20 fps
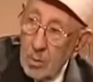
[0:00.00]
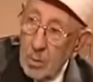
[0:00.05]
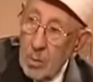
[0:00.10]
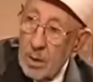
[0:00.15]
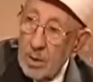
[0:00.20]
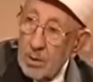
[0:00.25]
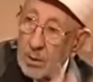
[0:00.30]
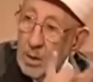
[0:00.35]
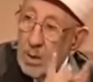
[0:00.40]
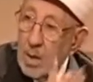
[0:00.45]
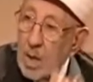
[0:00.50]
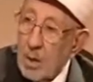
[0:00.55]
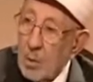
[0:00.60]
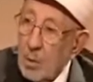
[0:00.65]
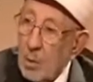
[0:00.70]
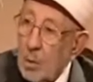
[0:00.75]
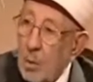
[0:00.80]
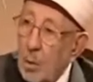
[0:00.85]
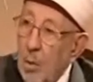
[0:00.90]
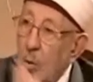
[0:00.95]

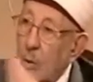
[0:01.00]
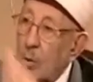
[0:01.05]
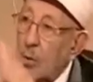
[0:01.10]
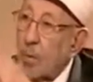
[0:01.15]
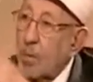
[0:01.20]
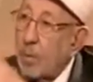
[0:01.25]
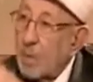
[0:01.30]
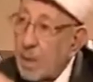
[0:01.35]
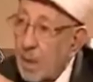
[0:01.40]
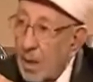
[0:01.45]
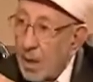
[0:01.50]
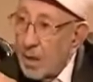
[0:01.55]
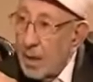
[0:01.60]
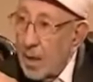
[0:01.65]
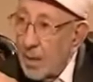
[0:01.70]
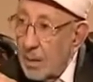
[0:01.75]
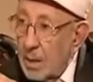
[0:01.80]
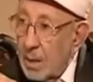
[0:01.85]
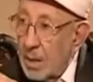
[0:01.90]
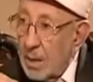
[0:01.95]
واختياره حكم من
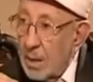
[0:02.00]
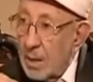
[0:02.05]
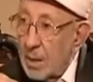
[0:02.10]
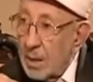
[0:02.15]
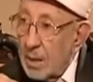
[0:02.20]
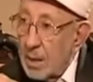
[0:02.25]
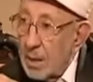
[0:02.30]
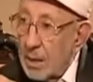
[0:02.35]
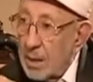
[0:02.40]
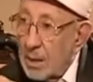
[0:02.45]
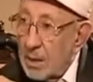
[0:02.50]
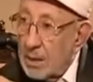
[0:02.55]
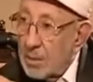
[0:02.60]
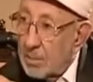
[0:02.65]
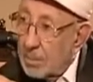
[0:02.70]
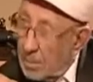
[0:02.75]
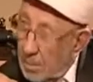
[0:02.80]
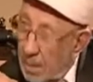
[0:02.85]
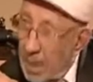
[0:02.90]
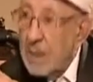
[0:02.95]
أحكام
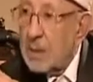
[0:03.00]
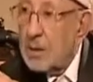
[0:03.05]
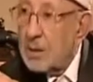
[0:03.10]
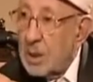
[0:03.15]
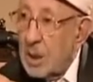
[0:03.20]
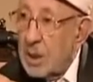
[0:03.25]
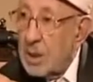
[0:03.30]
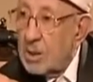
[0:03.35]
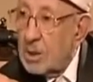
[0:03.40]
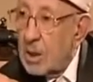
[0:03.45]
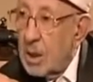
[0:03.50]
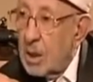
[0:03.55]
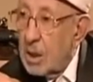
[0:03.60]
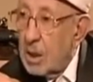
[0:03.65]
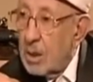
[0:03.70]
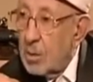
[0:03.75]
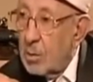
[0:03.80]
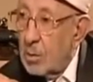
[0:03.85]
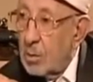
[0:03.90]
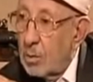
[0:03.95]
الباري جل
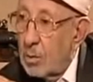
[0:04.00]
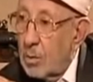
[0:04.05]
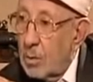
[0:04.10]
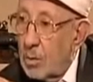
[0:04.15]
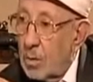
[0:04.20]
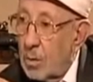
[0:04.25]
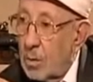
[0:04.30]
جلاله